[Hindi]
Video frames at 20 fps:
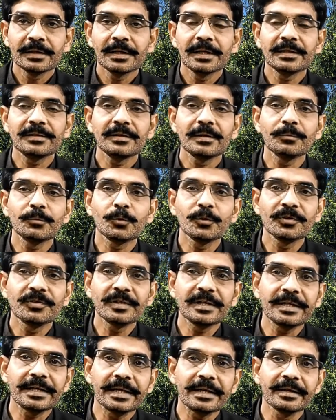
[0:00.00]
अच्छा हम थोड़ी सी
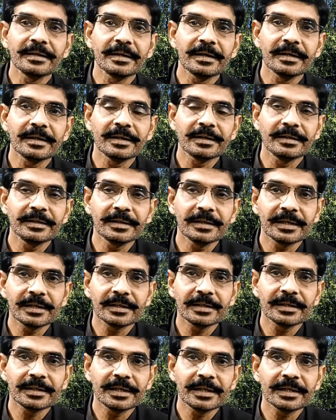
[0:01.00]
एक टेक्निकल गलती
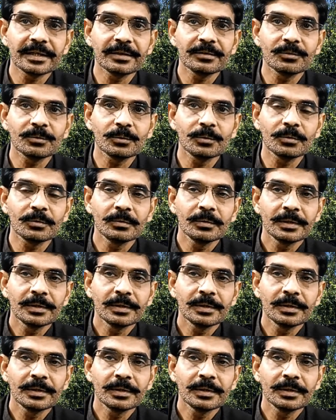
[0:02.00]
करते हैं कि इसको